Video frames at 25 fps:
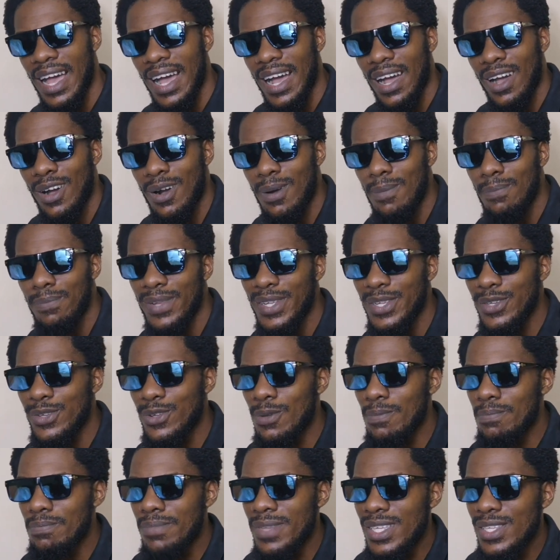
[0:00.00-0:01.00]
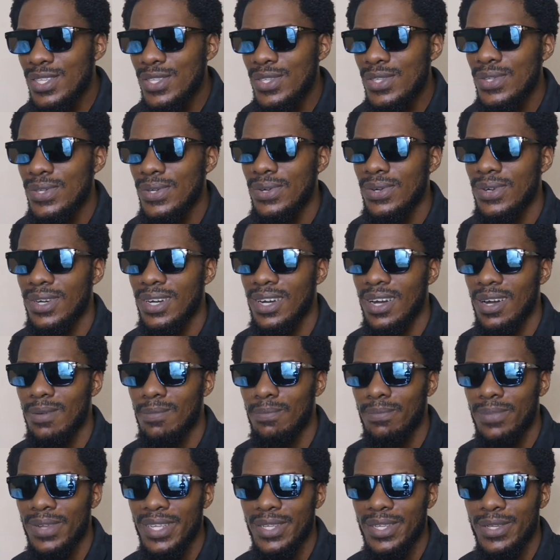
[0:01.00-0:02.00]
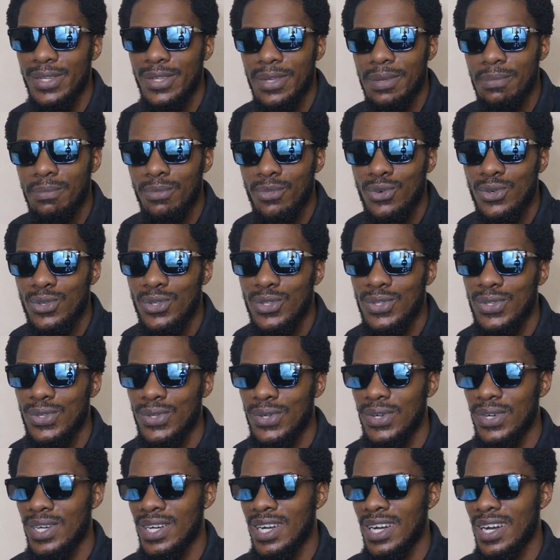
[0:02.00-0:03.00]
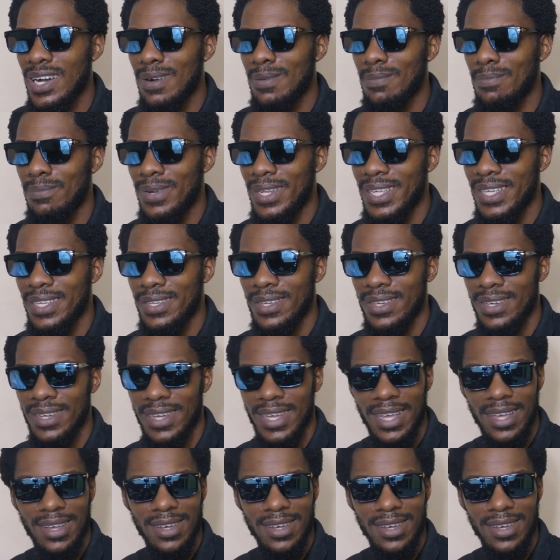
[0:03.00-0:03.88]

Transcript: rempli de missions, rempli d'émotions, rempli de...